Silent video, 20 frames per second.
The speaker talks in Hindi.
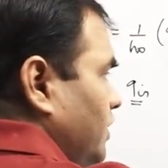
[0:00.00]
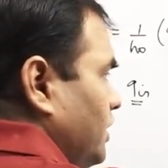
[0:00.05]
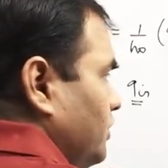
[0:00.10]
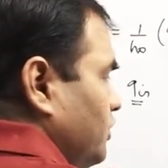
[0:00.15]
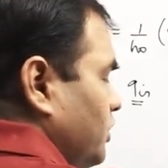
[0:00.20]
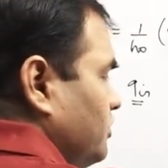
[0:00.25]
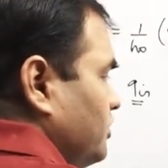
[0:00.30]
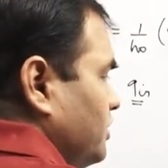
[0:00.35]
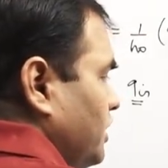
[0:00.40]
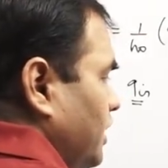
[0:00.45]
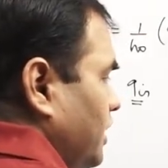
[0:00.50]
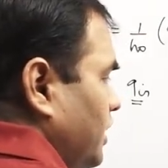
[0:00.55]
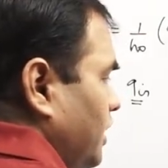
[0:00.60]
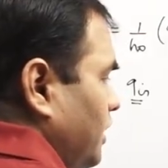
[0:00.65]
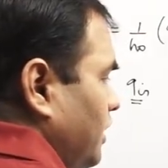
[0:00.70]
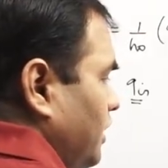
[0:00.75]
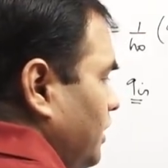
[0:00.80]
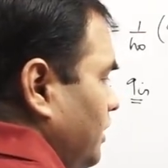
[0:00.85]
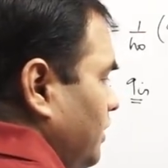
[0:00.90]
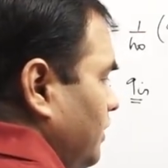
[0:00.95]
है तो इसके
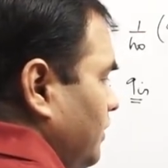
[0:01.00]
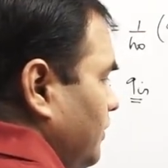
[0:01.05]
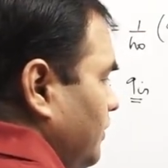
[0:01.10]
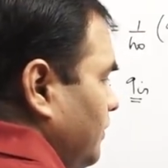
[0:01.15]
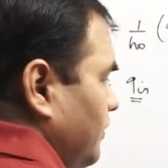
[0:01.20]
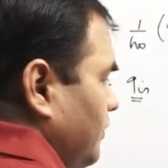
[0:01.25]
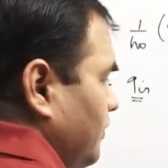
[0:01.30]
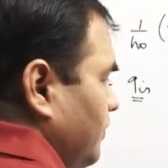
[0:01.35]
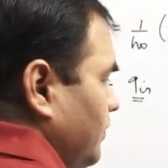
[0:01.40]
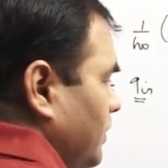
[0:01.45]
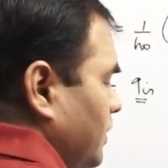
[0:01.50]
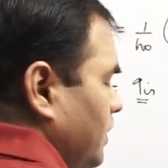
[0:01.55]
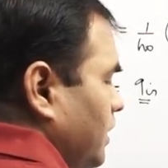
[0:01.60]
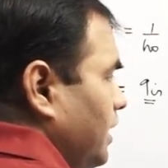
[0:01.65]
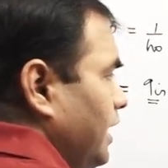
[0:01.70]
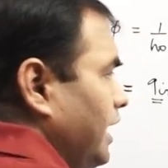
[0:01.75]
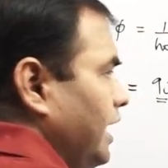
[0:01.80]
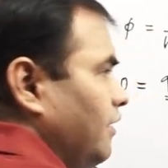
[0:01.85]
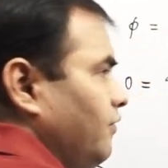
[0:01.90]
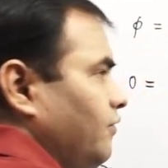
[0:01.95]
कारण
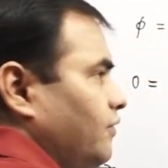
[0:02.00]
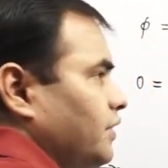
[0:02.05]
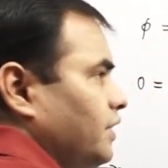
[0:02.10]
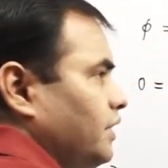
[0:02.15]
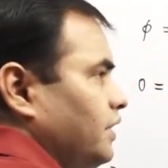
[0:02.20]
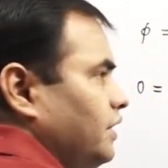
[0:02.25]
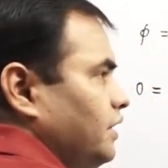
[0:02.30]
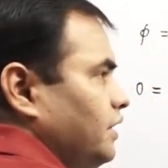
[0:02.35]
लेफ्ट